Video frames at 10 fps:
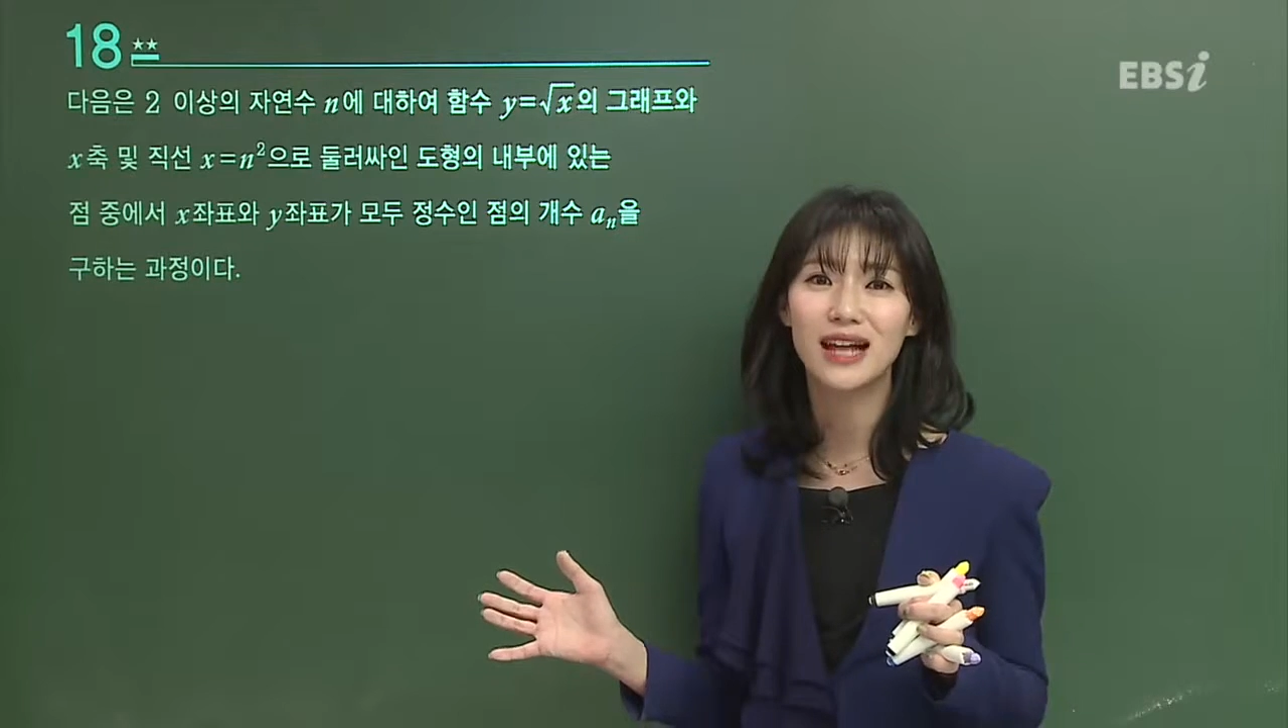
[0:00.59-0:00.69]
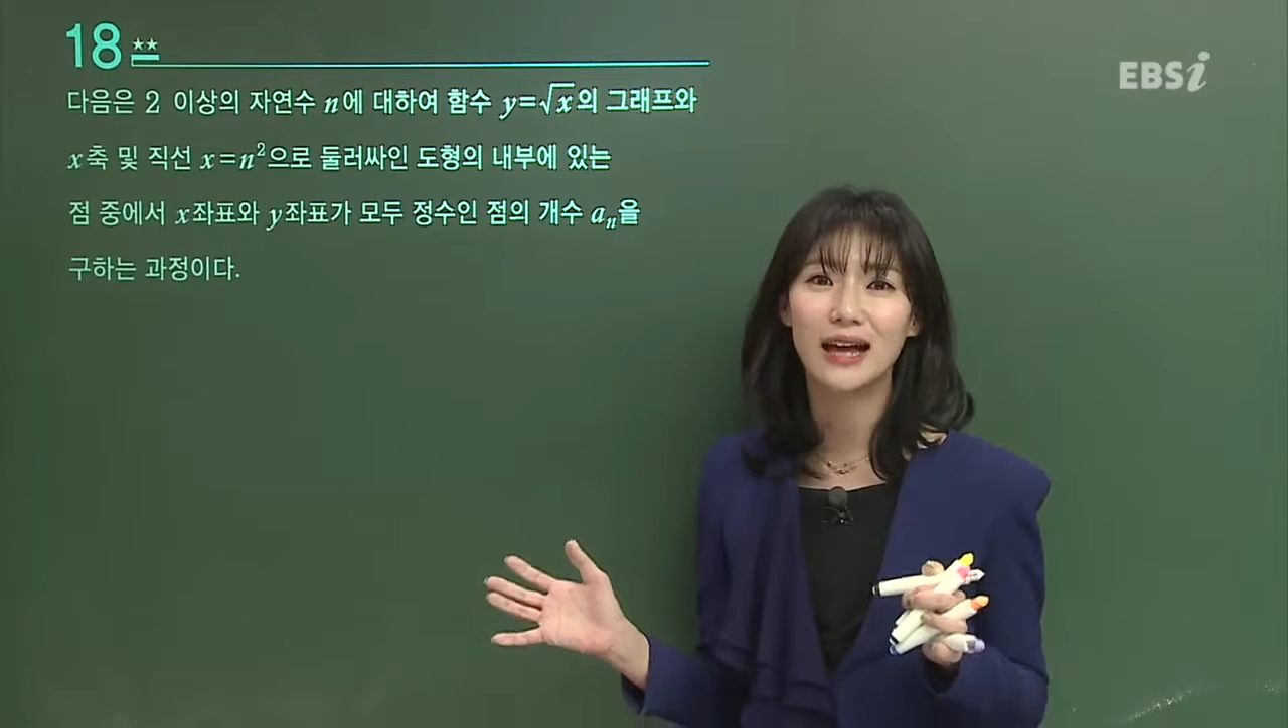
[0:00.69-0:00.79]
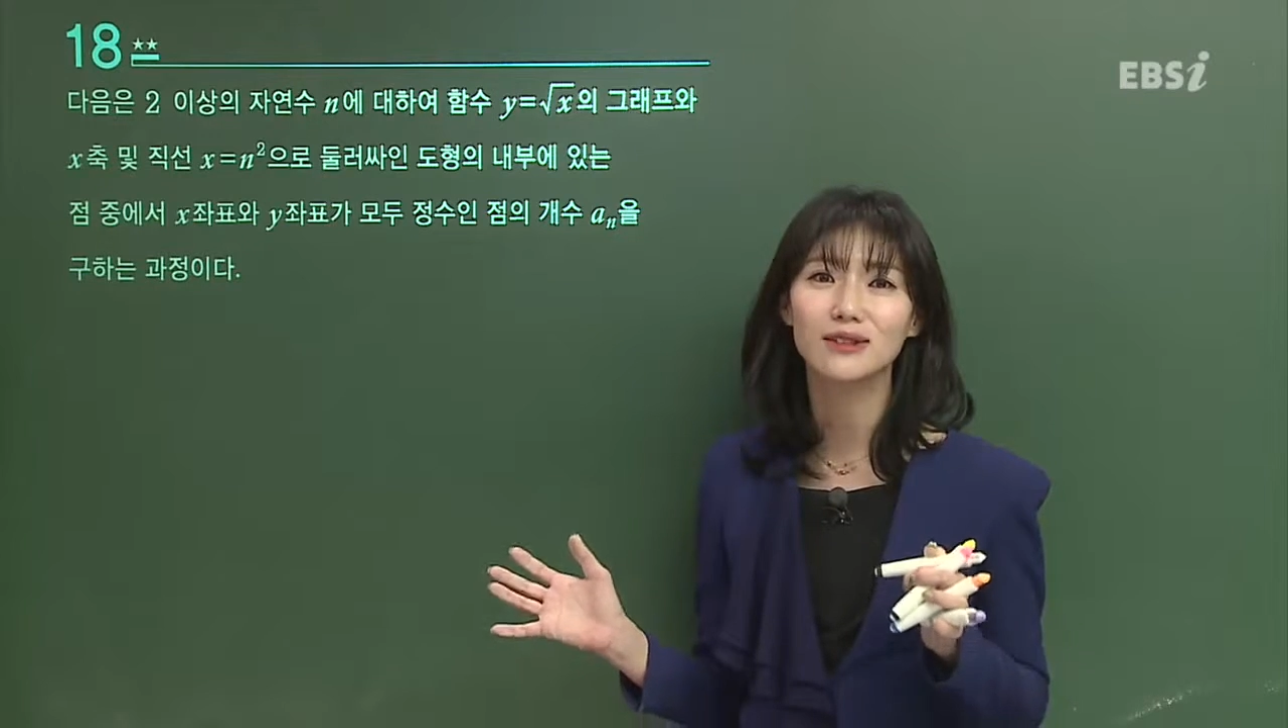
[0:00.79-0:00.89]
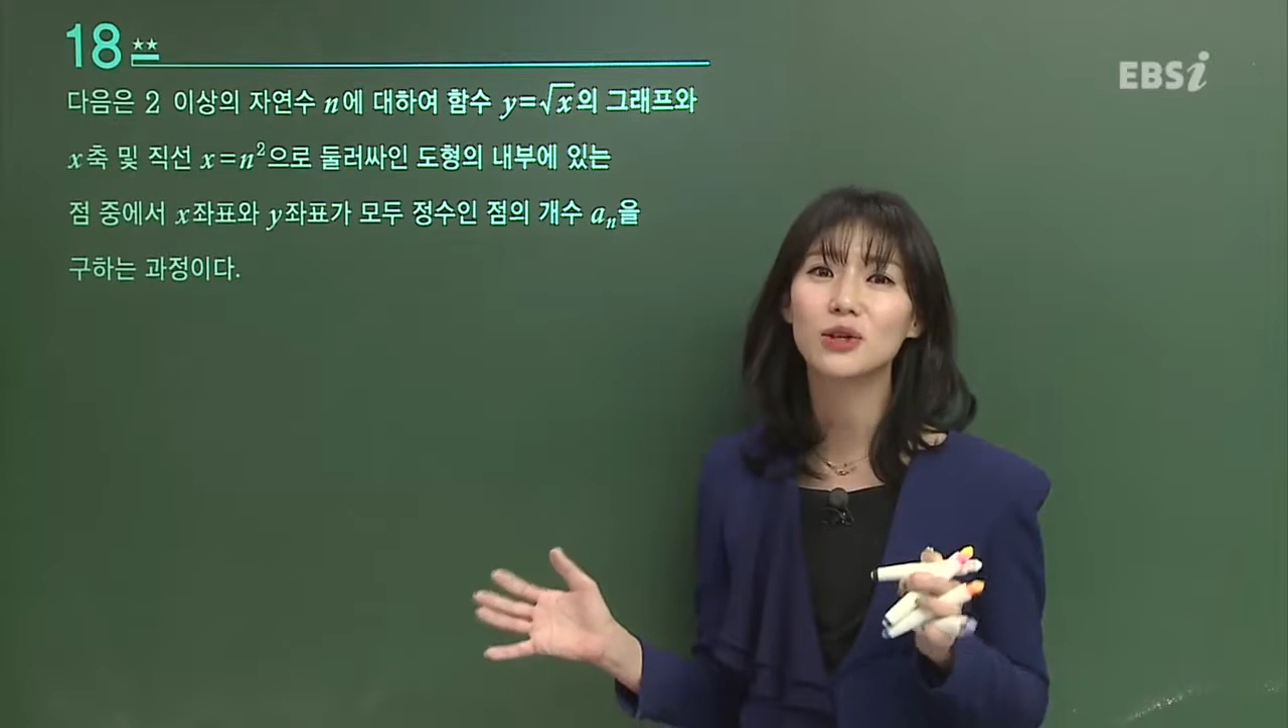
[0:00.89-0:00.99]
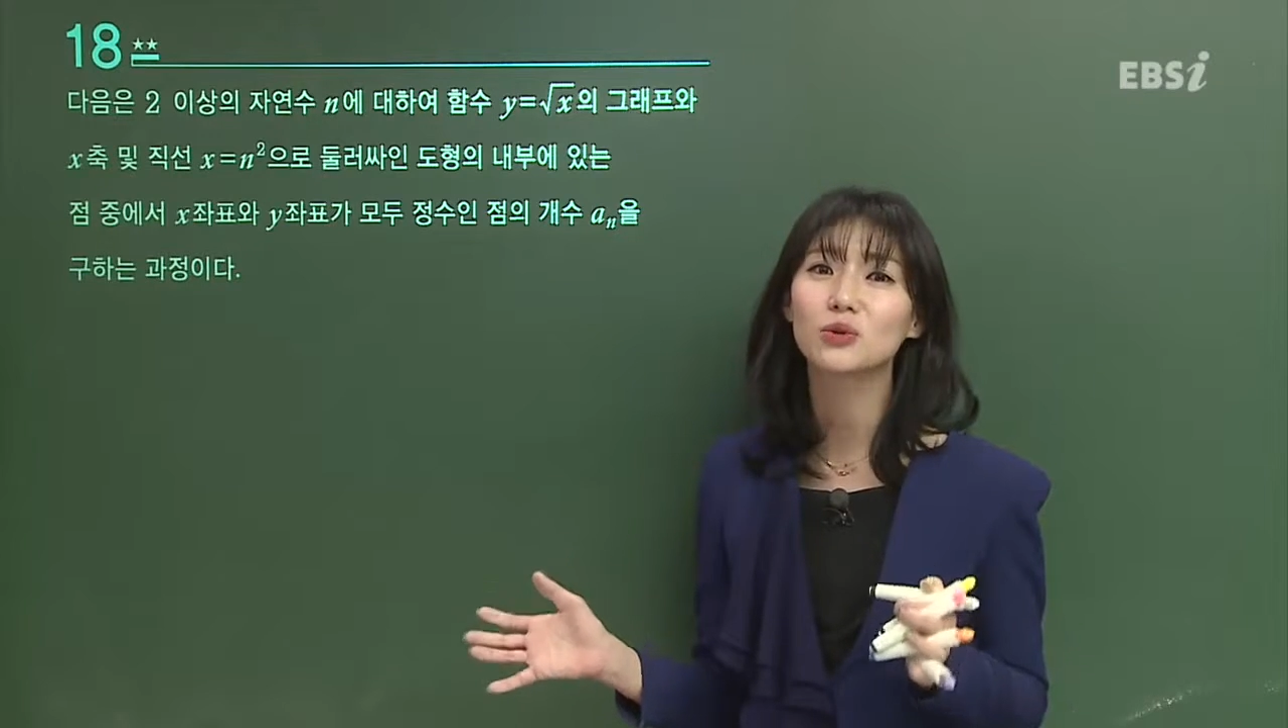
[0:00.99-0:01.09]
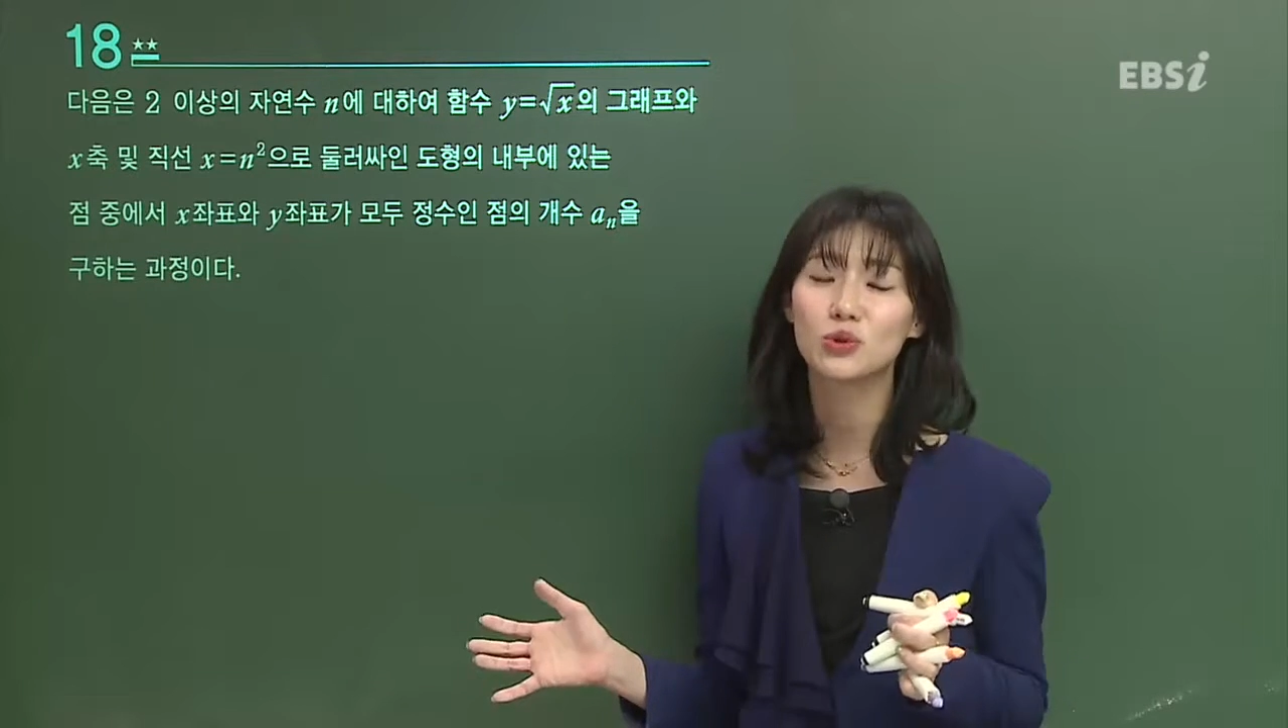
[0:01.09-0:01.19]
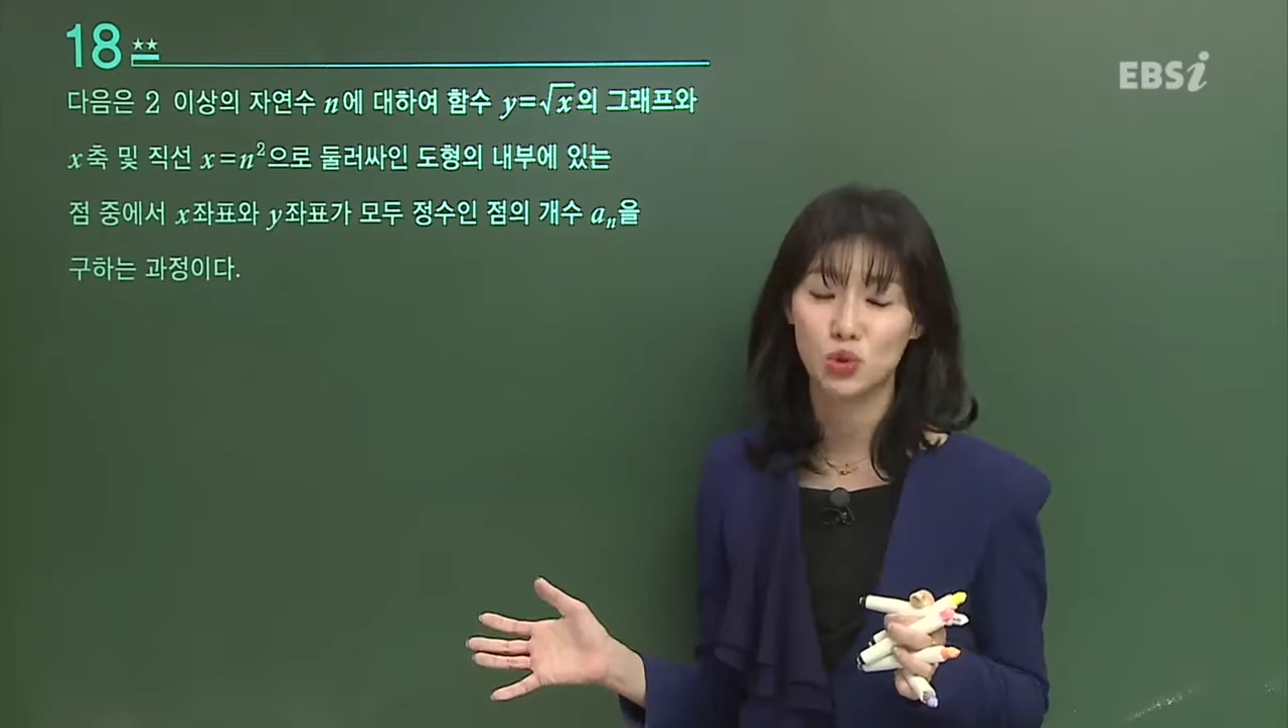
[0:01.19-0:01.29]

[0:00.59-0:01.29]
않으셔도